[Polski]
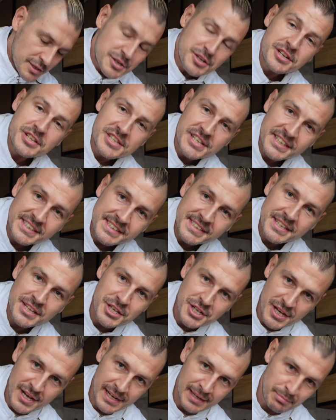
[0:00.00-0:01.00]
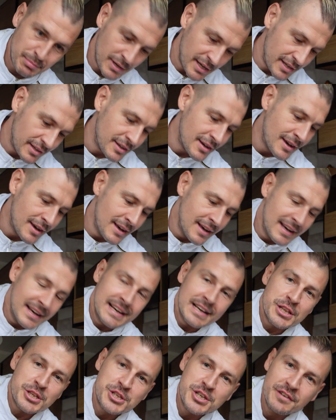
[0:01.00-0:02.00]
30 sierpień.
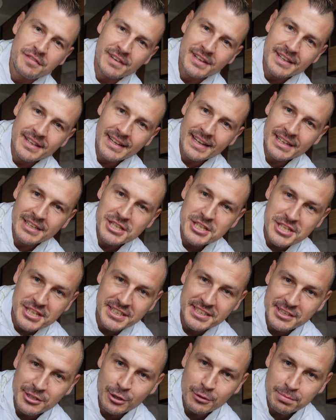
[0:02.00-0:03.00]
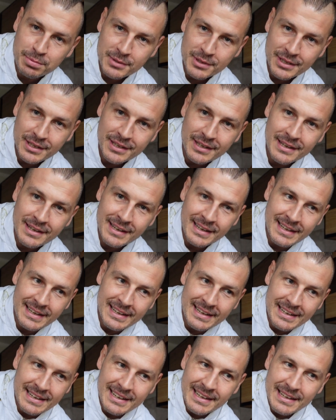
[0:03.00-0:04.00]
19 stopni.
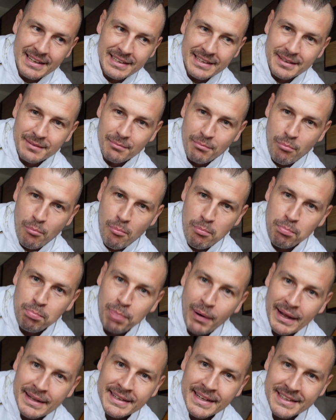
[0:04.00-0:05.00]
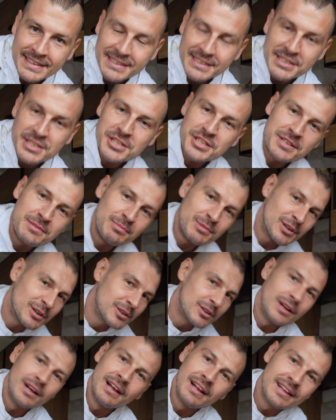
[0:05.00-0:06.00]
Pada jest
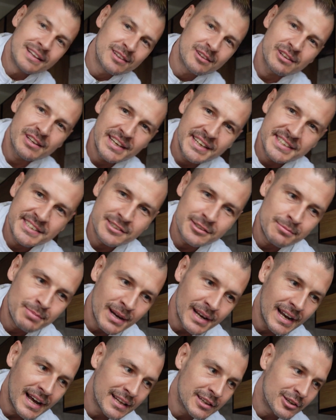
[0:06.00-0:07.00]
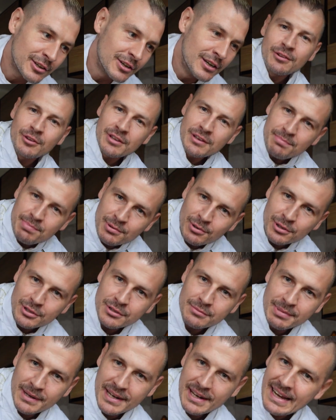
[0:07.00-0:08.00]
zimno. To nie jest dobre lato. To nie było
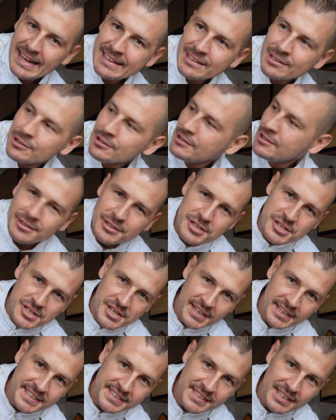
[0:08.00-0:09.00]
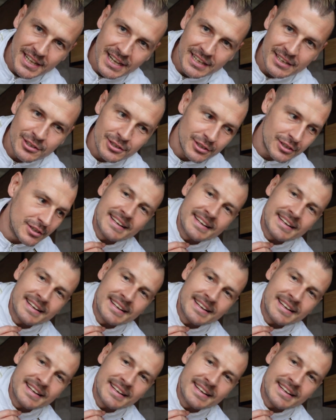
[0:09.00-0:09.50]
dobre lato. To jeszcze jest lato.